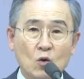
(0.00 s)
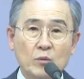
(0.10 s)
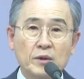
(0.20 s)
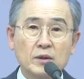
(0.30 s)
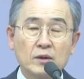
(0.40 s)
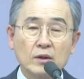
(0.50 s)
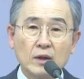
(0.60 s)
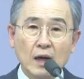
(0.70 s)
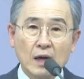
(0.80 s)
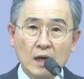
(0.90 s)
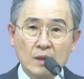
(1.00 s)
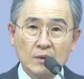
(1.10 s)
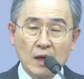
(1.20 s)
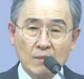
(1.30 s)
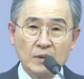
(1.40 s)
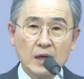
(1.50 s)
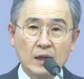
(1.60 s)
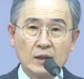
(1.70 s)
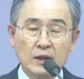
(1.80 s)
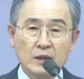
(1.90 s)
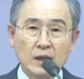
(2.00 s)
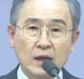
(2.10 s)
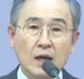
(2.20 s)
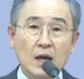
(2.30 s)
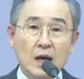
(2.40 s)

야곱이 늘 하나님을 함께하게 될 때